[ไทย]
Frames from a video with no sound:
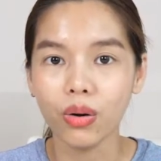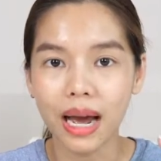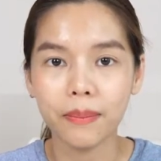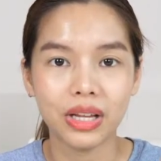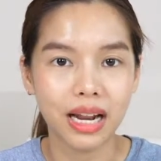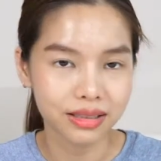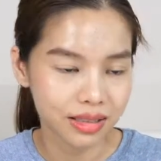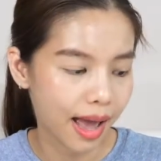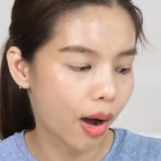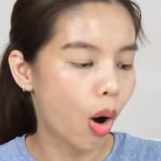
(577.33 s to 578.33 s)
ทำในลักษ
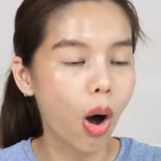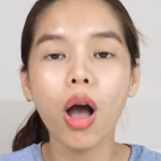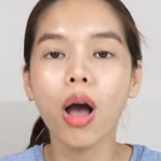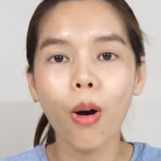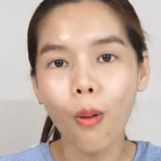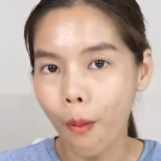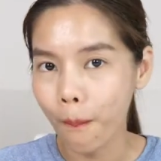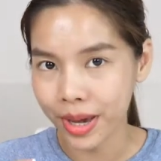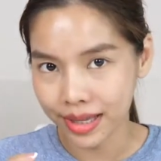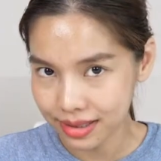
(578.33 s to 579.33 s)
ณะของโฮม
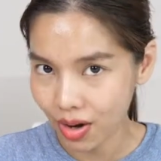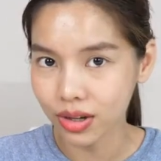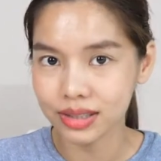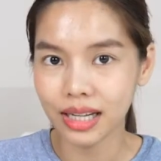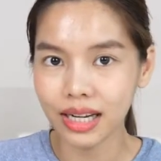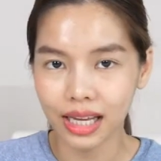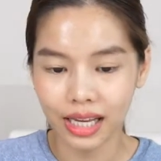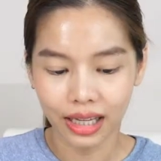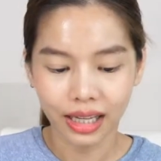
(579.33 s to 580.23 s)
เมสซอสนั่นเอง